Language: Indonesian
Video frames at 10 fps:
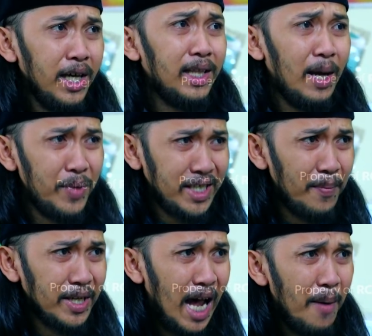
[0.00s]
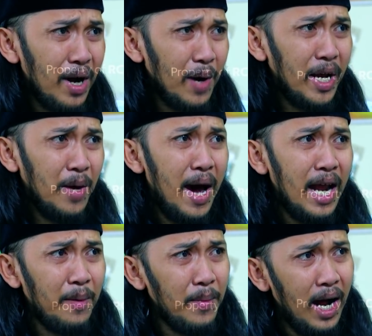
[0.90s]
Kita bersama-sama
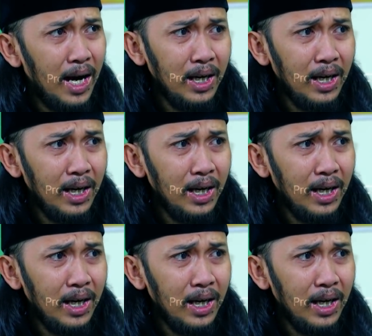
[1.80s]
kemana-mana, Bang.